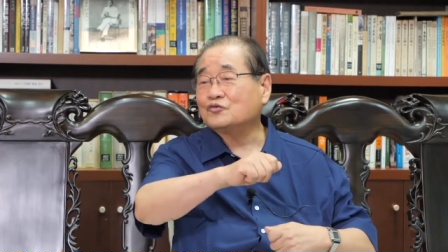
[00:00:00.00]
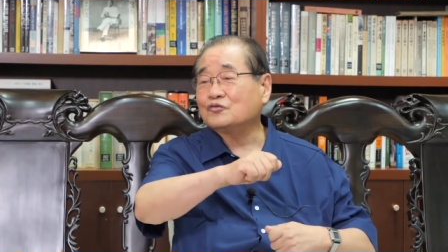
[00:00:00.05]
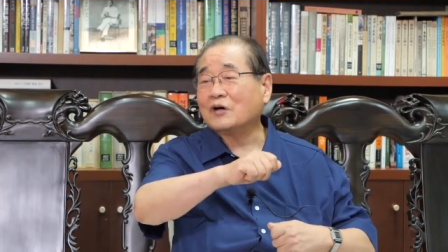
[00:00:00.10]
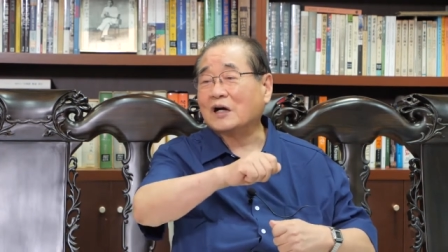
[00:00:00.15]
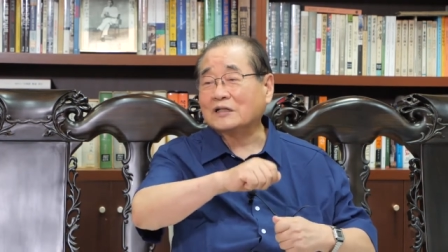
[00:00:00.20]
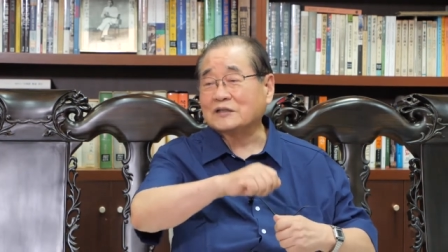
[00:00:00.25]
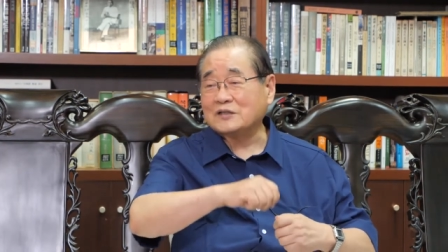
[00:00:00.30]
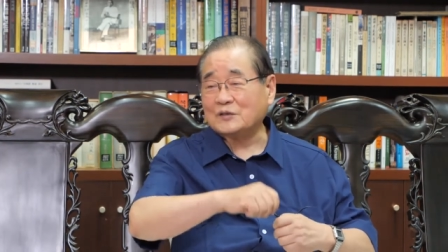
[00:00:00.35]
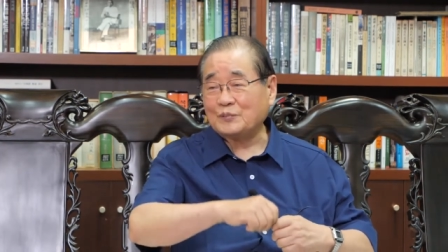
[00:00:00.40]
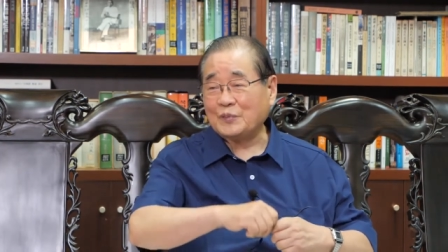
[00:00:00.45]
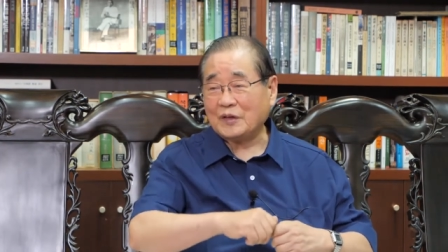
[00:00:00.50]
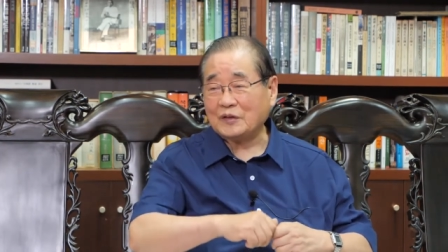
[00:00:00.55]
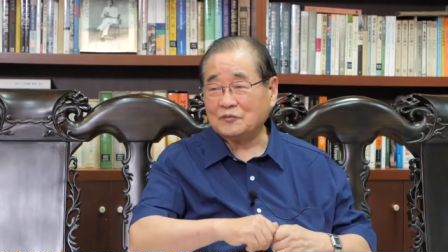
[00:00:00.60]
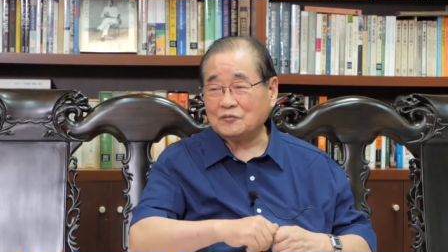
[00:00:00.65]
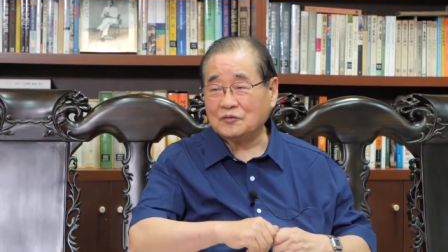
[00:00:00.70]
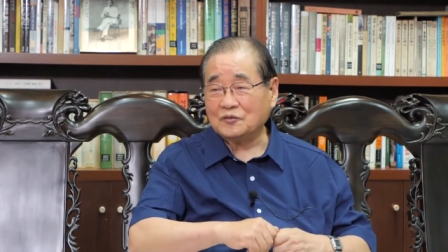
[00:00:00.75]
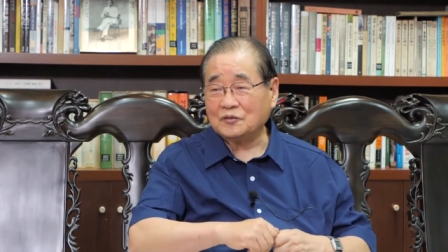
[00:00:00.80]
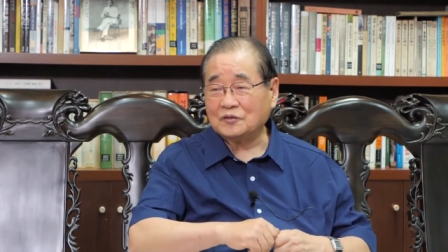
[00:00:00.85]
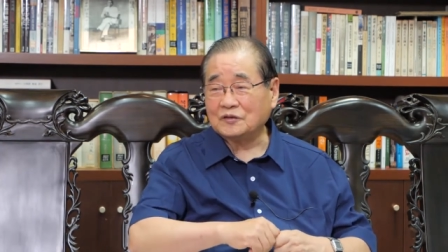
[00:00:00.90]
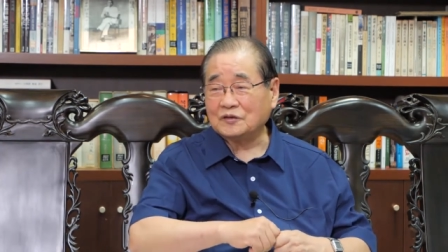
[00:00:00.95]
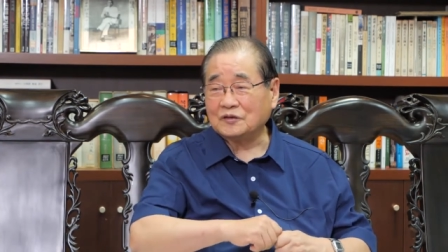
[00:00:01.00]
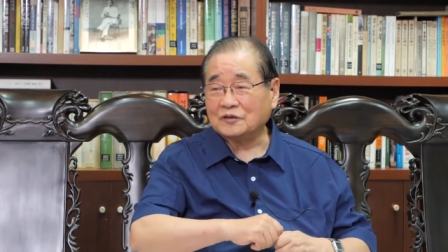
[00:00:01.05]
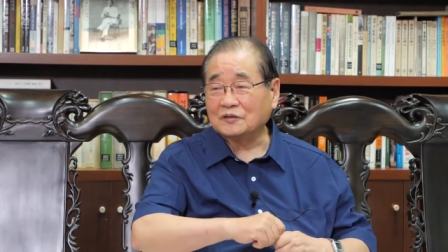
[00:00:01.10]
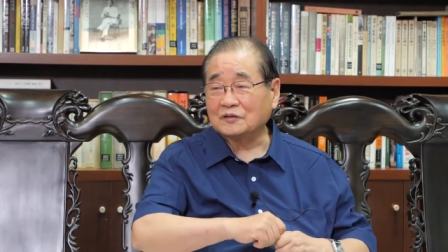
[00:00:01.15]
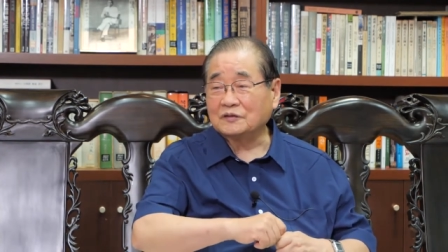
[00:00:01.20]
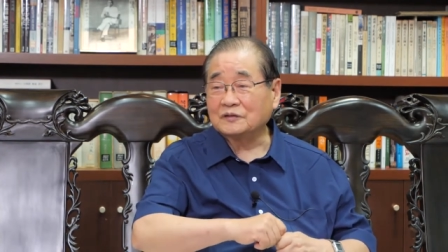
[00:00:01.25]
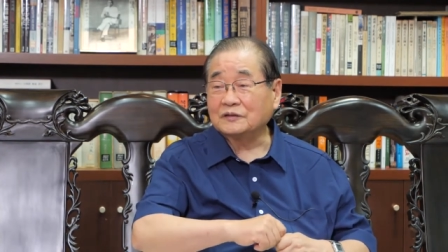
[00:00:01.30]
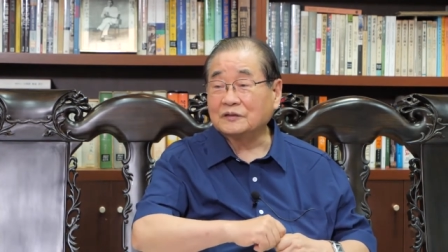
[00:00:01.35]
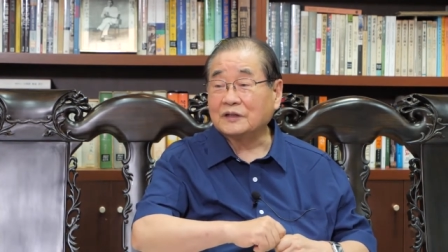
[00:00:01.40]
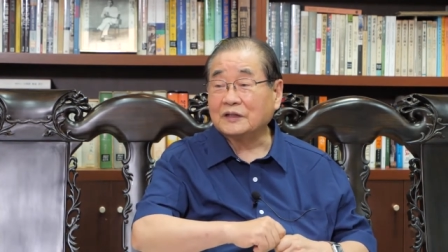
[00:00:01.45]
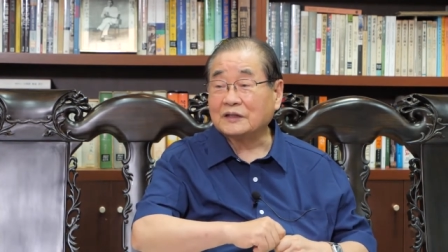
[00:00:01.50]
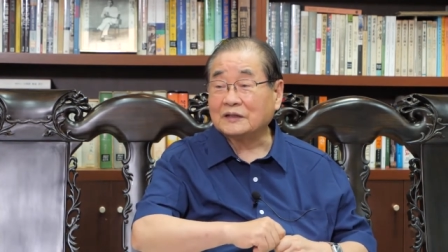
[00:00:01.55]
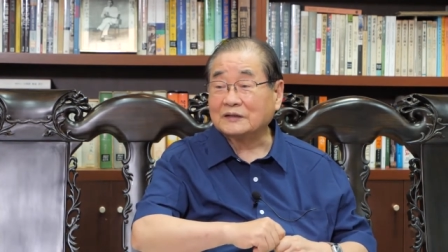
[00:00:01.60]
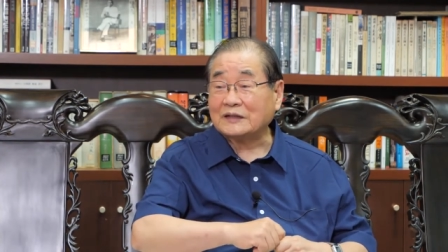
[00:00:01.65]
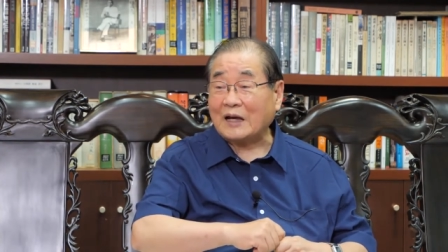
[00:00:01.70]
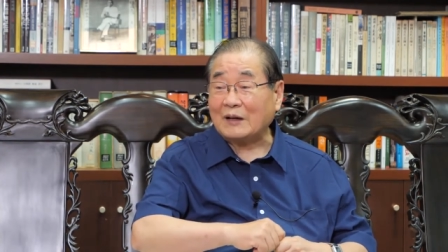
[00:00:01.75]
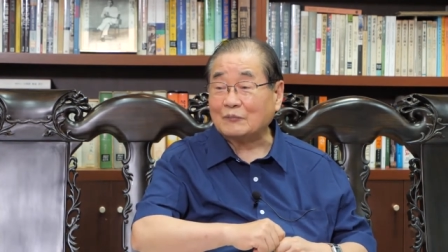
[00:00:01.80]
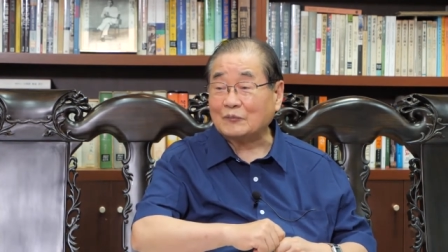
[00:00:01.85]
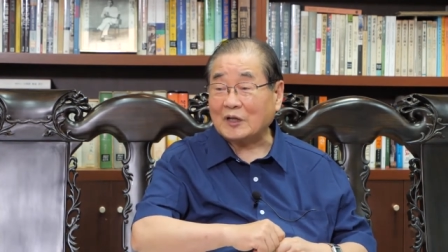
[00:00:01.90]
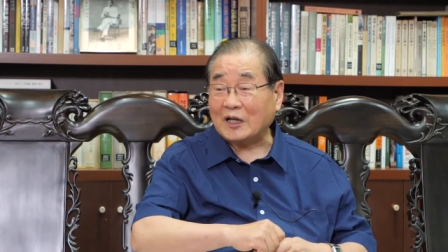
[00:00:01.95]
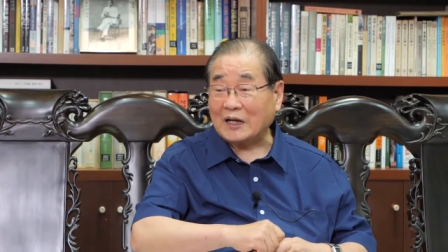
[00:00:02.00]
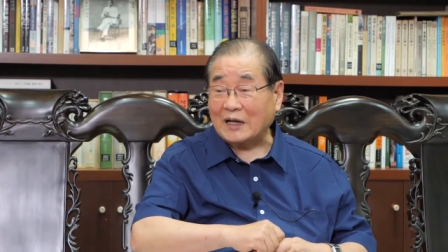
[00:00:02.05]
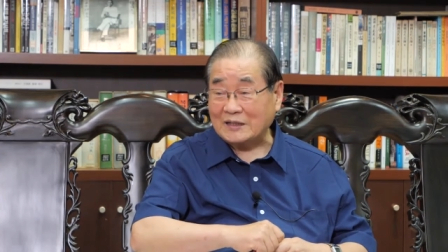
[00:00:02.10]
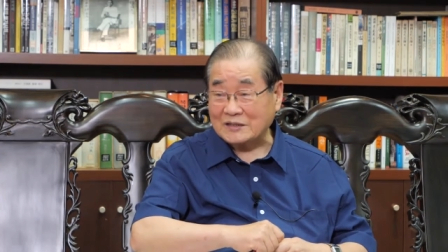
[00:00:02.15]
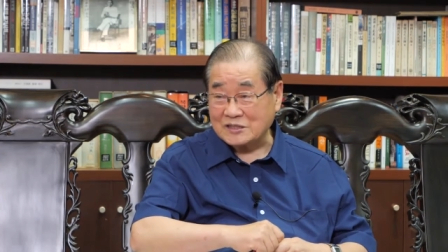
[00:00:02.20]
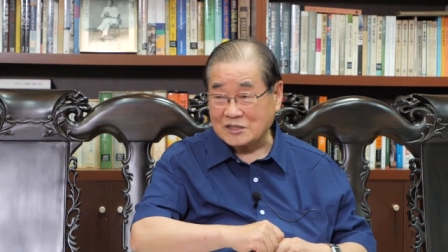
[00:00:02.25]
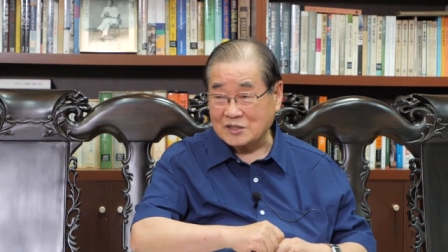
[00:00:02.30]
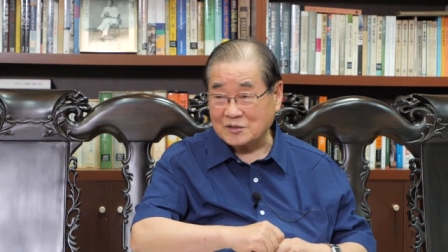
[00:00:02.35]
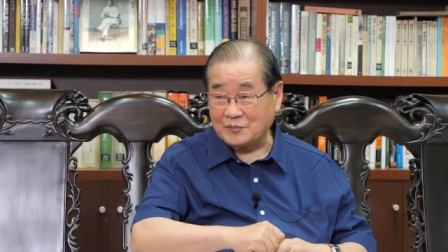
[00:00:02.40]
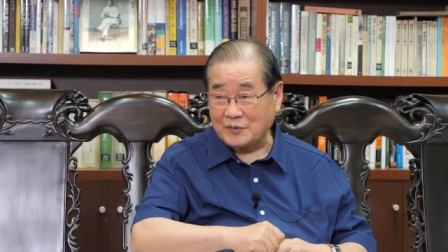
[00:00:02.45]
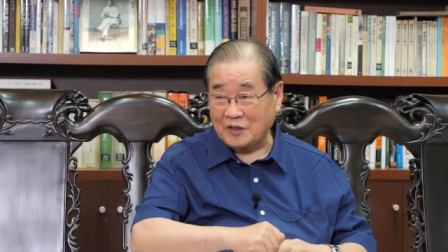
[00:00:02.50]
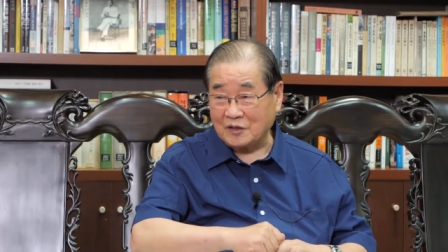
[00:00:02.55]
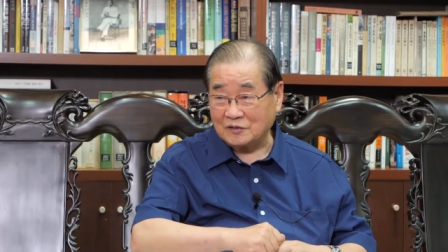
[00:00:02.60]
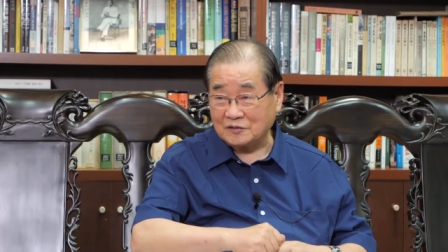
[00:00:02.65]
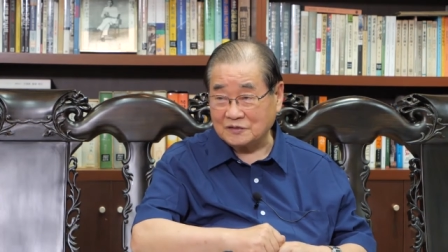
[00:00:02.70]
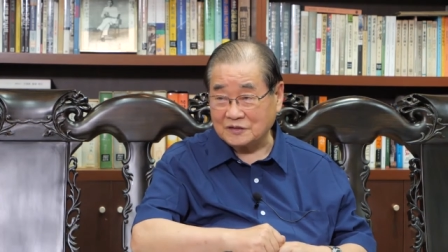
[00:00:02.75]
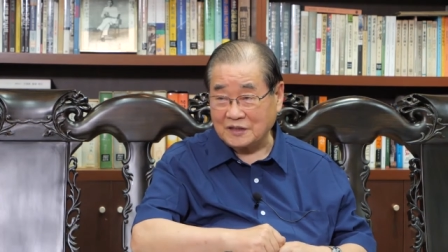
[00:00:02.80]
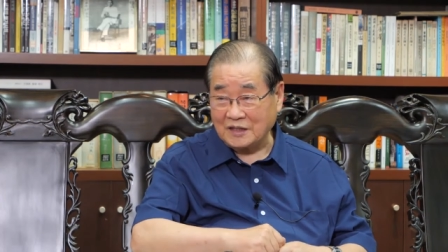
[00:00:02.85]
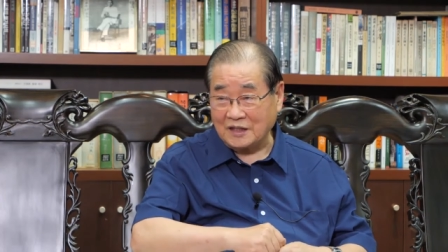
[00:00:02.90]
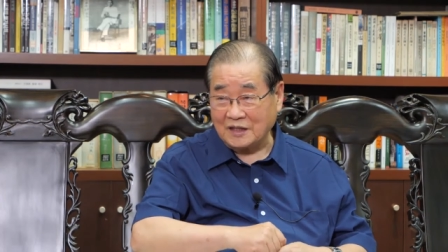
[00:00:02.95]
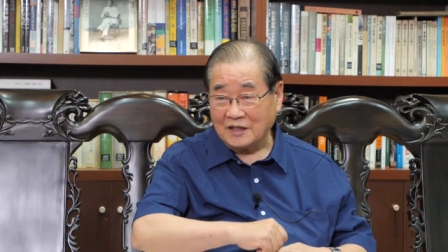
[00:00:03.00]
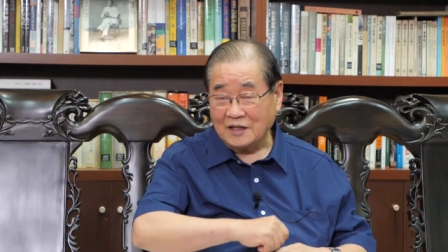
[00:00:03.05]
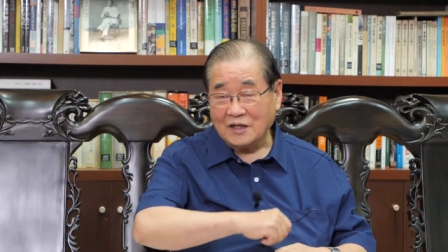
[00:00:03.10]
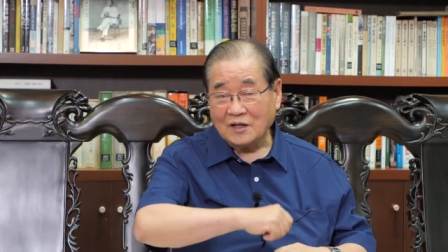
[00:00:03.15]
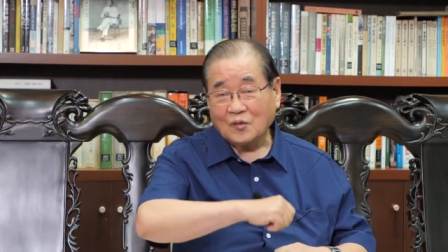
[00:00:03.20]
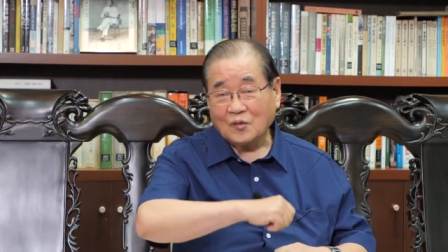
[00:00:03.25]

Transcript: 중앙집행위원들이 그 다음날 아침에 한 때